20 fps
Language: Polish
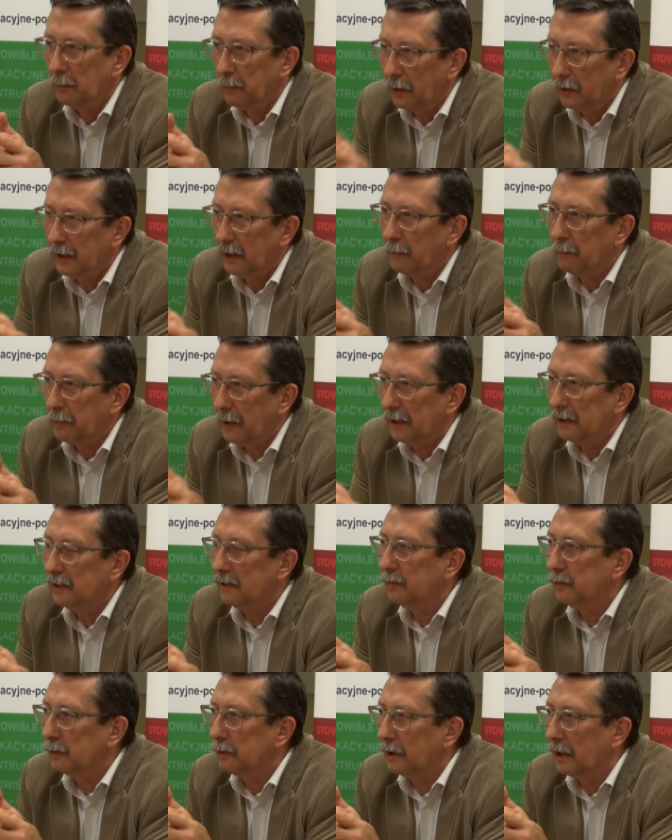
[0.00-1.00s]
Podam
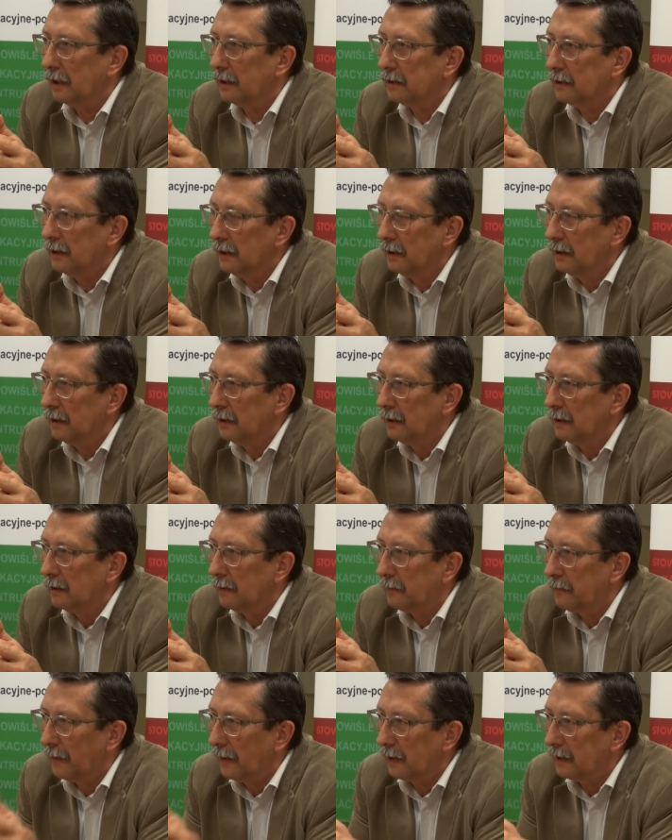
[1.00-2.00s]
Państwu ten
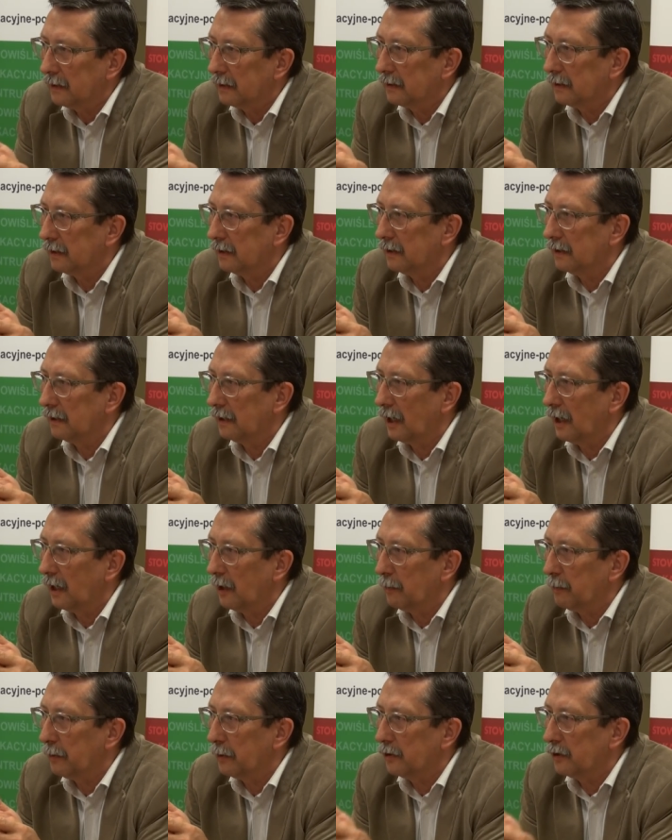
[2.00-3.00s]
fakt na
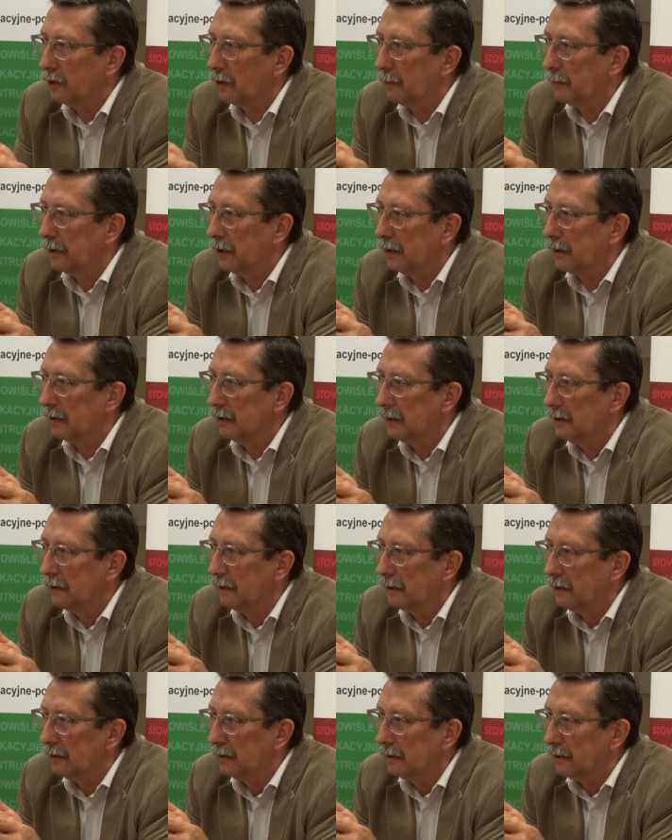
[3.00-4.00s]
poziomie
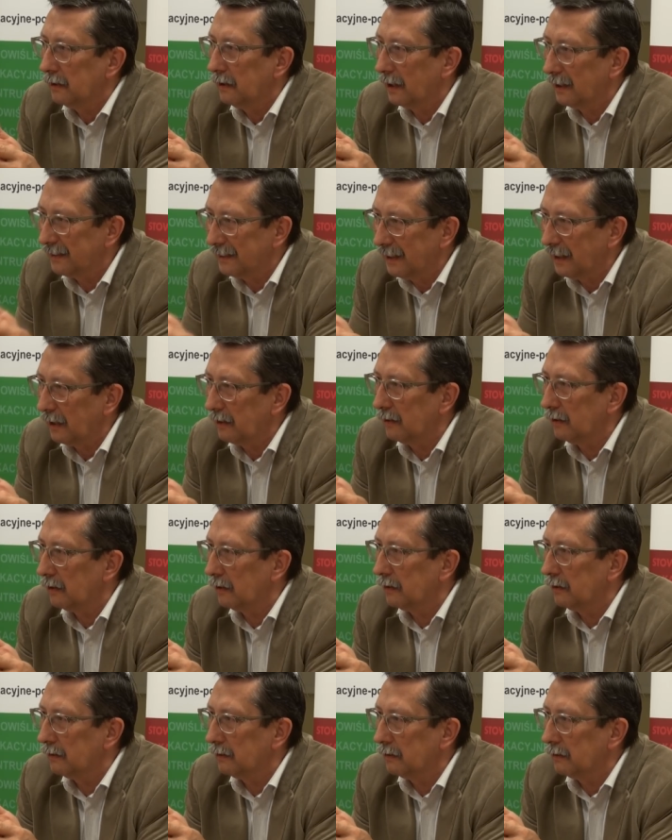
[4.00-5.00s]

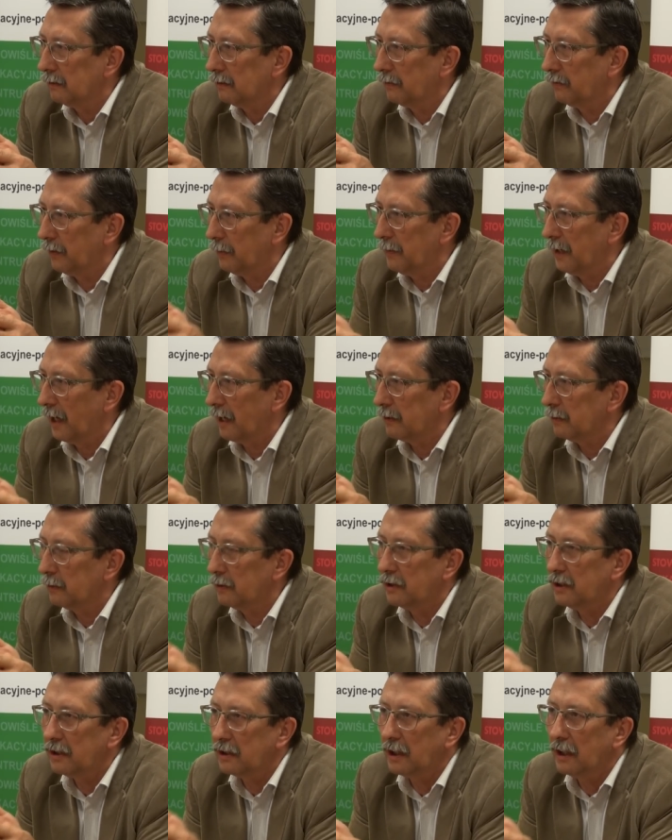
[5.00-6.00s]
jednego wymiaru
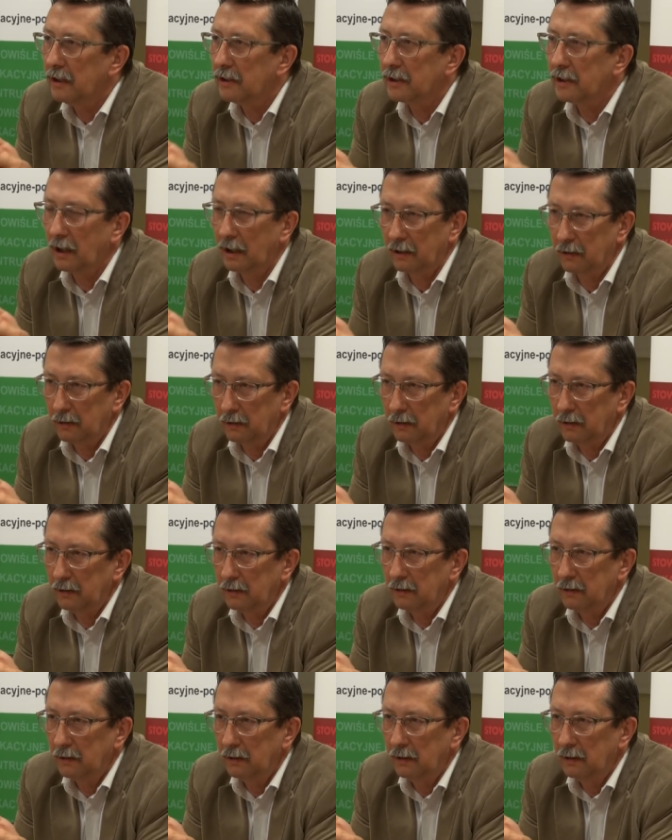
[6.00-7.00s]
dzisiejszego,
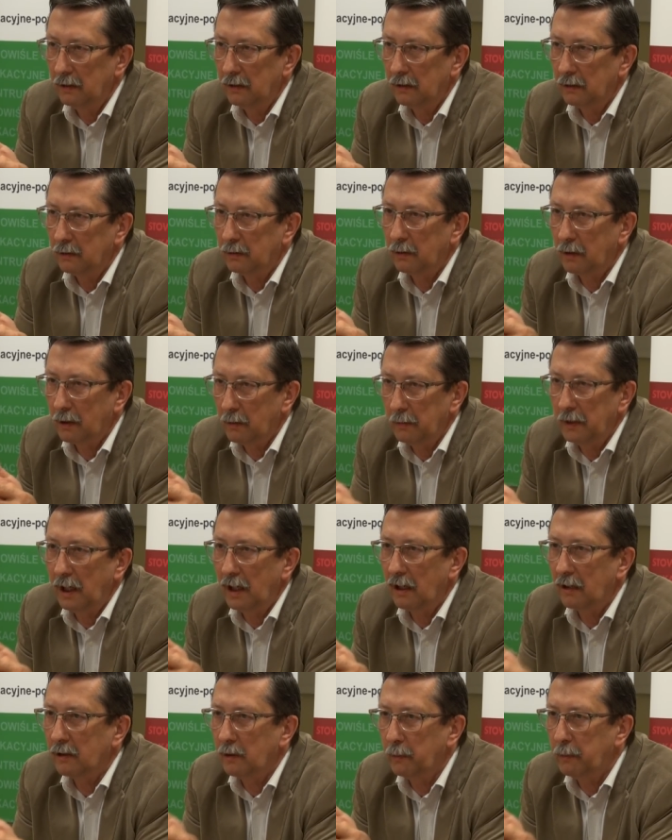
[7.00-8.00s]
który mnie
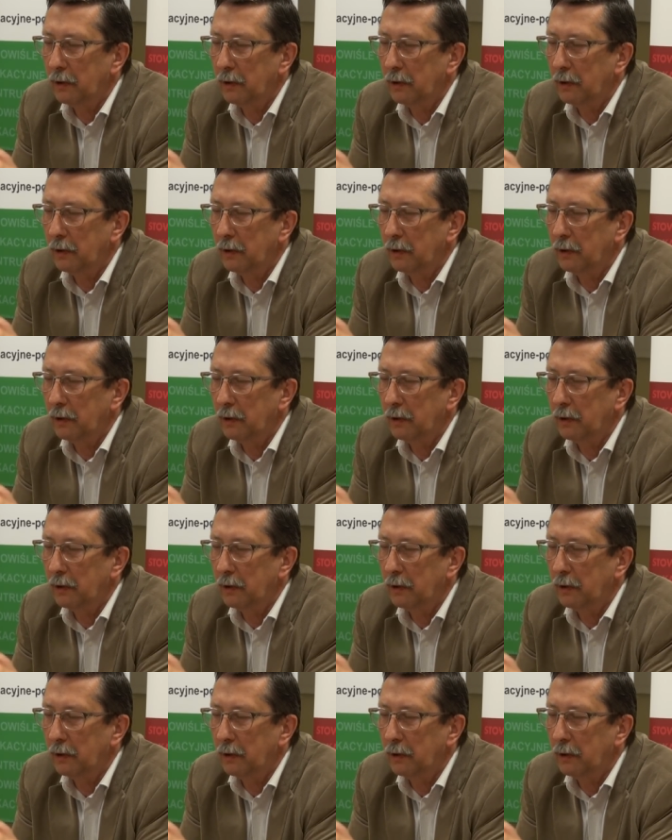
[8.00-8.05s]
jako